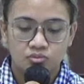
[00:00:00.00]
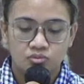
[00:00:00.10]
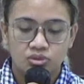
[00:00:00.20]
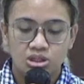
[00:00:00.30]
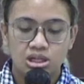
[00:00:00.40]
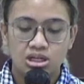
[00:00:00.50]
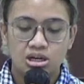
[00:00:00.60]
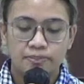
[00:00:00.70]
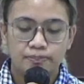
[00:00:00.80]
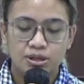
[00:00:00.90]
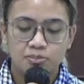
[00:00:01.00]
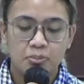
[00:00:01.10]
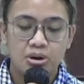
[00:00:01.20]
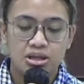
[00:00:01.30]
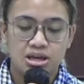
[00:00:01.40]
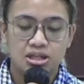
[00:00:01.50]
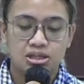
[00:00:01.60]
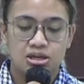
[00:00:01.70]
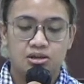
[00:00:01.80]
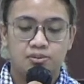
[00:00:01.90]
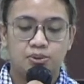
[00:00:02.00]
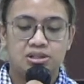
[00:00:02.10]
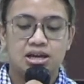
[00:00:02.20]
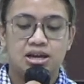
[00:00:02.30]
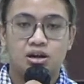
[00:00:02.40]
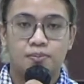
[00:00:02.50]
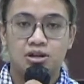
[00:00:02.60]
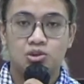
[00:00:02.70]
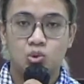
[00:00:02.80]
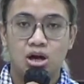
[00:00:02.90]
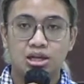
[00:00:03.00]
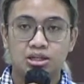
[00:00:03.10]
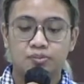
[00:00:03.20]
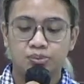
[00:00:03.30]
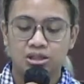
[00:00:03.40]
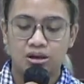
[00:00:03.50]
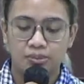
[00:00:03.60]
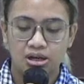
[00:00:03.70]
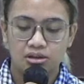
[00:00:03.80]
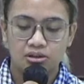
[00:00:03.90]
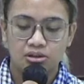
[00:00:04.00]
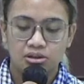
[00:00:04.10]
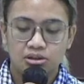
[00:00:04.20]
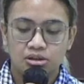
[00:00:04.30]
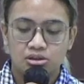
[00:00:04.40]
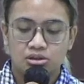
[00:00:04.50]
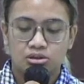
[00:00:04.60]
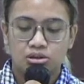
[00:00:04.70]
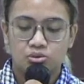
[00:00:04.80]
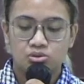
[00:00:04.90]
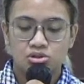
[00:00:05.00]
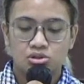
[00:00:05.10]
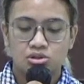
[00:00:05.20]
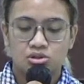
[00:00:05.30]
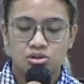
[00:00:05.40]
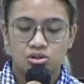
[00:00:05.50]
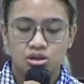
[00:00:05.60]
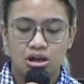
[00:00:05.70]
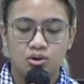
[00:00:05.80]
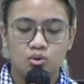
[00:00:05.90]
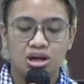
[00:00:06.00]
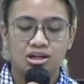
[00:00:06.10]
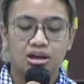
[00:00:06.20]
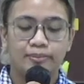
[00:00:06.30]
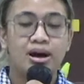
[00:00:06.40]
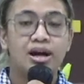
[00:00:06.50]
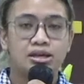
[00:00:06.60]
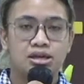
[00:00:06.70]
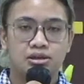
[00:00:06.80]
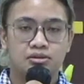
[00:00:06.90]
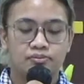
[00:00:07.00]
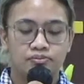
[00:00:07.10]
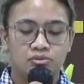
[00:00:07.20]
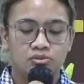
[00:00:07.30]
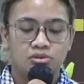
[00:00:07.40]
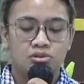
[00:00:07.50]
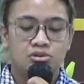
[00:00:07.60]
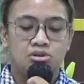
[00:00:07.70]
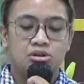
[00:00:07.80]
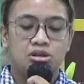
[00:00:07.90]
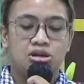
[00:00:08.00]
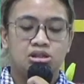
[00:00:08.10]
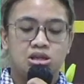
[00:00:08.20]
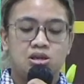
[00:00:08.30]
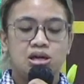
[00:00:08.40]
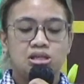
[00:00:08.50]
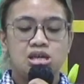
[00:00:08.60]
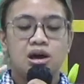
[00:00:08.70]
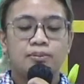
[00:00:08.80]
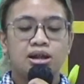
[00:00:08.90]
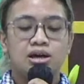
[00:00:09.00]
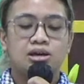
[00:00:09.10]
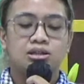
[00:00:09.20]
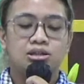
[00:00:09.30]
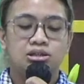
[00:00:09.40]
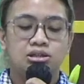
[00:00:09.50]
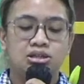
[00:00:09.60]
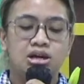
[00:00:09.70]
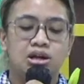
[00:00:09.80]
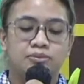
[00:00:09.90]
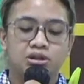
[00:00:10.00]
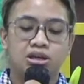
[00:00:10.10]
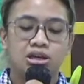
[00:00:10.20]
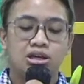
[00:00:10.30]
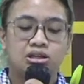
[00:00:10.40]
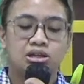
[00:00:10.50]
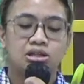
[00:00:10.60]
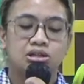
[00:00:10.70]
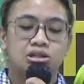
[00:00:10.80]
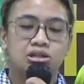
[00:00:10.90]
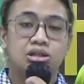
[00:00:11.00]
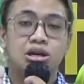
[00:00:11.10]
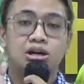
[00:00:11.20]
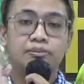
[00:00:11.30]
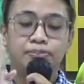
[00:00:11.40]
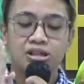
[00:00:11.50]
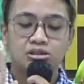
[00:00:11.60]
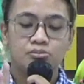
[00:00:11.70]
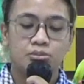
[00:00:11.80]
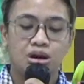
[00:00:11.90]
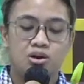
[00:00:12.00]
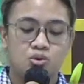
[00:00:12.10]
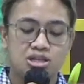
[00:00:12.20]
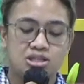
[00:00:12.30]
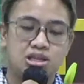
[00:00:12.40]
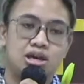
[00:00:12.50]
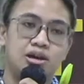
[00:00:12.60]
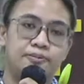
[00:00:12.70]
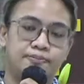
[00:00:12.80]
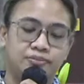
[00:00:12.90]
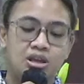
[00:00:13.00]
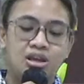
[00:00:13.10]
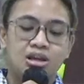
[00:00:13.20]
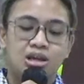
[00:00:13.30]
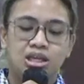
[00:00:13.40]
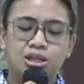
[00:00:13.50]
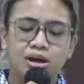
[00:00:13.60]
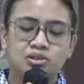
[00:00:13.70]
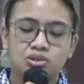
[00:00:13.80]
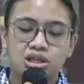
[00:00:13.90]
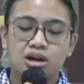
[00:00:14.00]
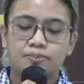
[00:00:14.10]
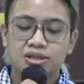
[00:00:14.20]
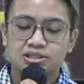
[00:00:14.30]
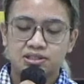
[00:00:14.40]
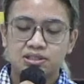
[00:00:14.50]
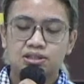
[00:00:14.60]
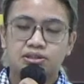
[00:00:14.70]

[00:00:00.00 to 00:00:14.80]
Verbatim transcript: ini ada empat pembagiannya. Percaya kepada Tuhan yang pertama, terus lakukan yang baik, yang ketiga, diamlah di dalam negeri dan yang keempat, berlakulah setia. Ini maksudnya apa sih?